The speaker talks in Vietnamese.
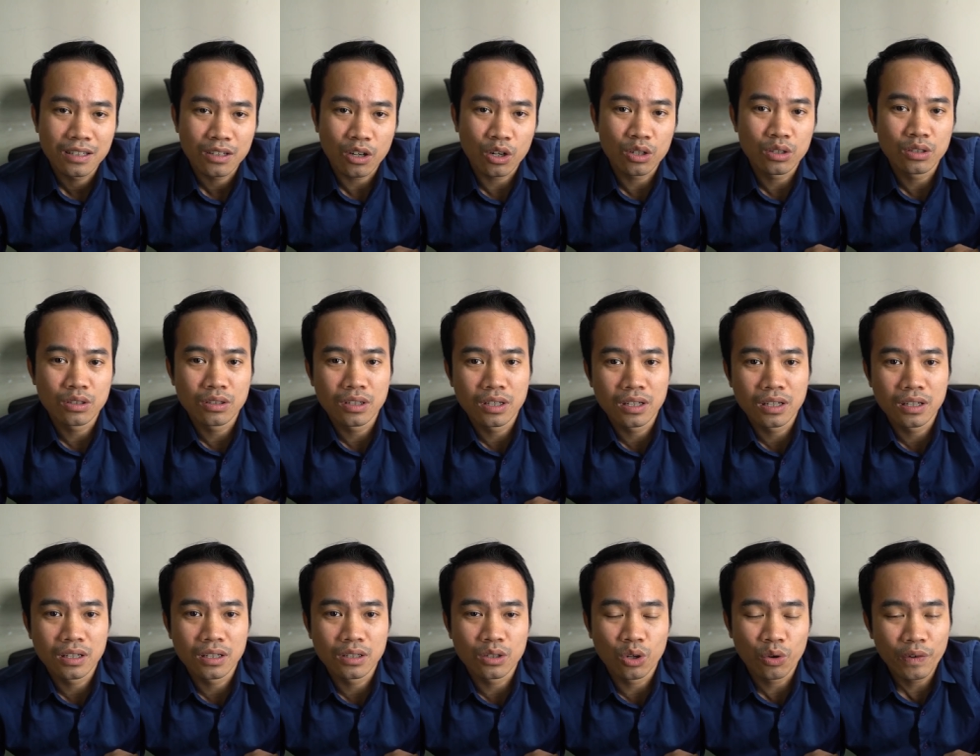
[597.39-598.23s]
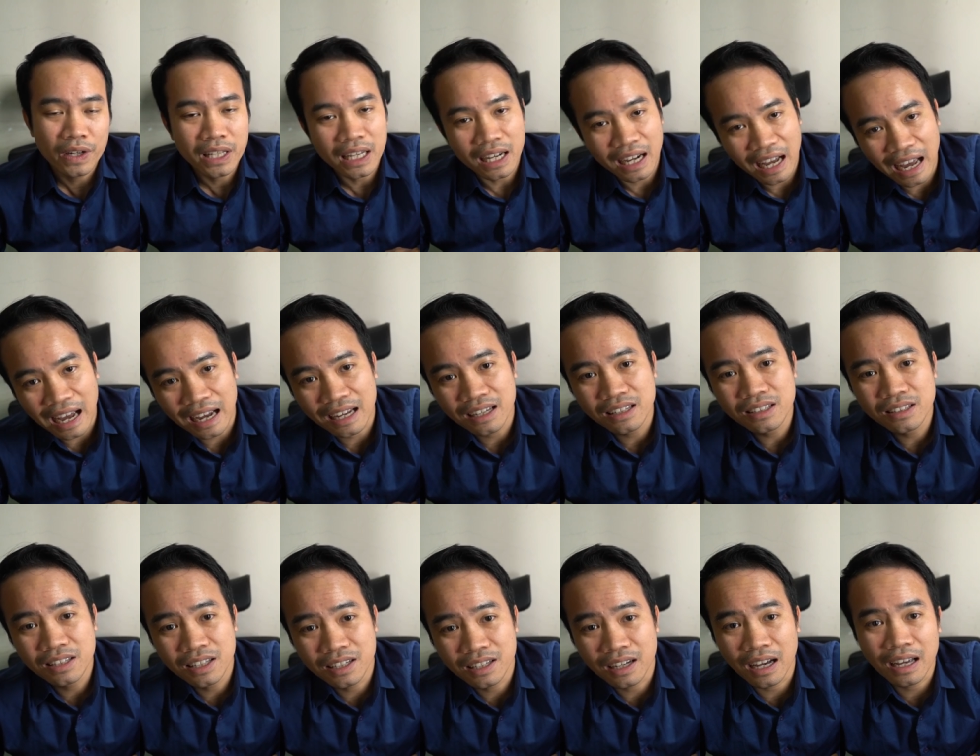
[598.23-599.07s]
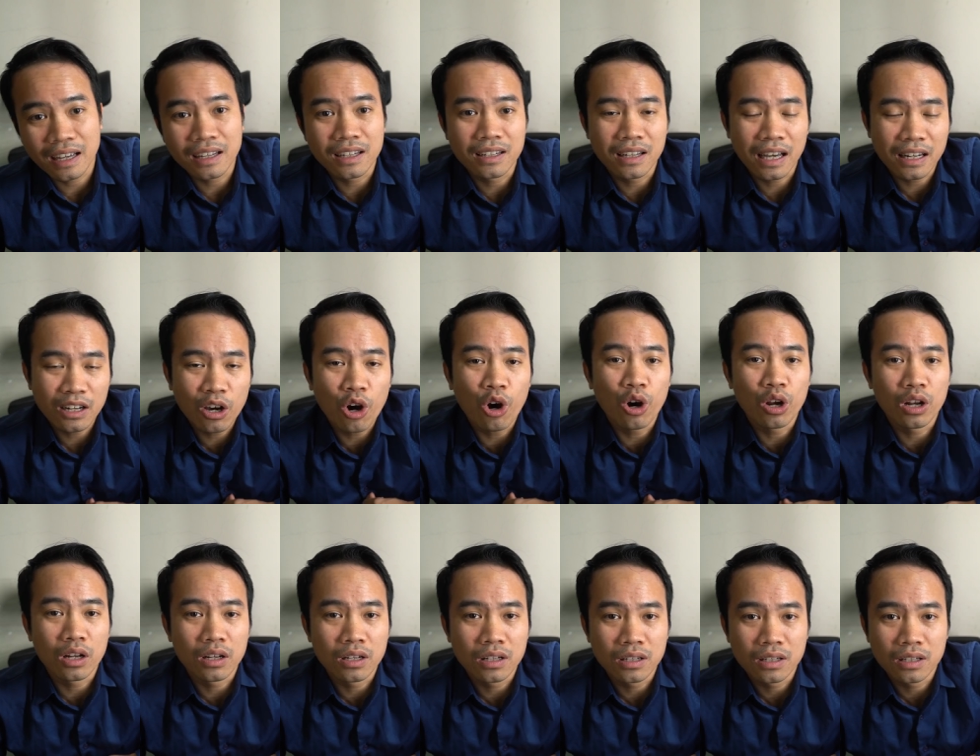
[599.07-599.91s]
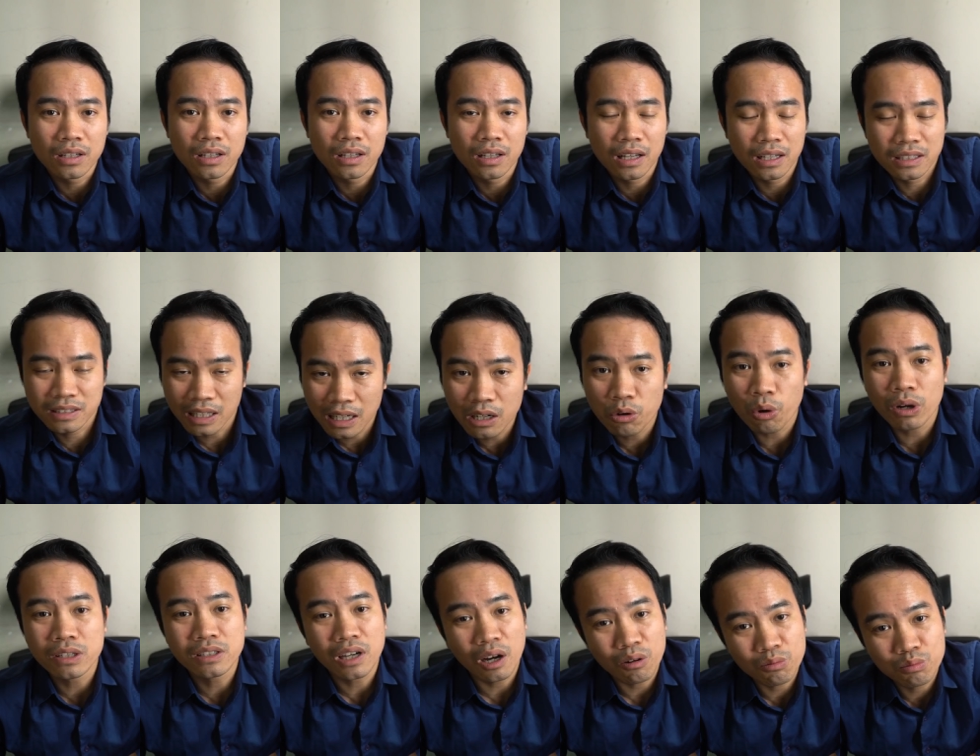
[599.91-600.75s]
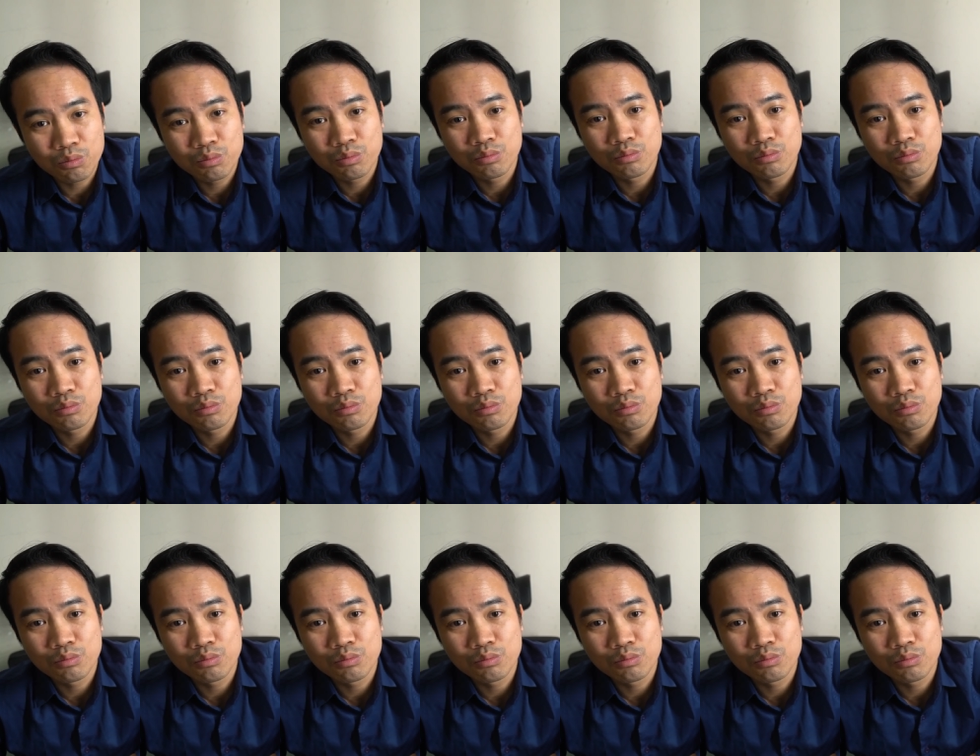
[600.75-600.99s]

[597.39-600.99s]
còn à, đối với nhà gái thì ngày ăn hỏi là rất là quan trọng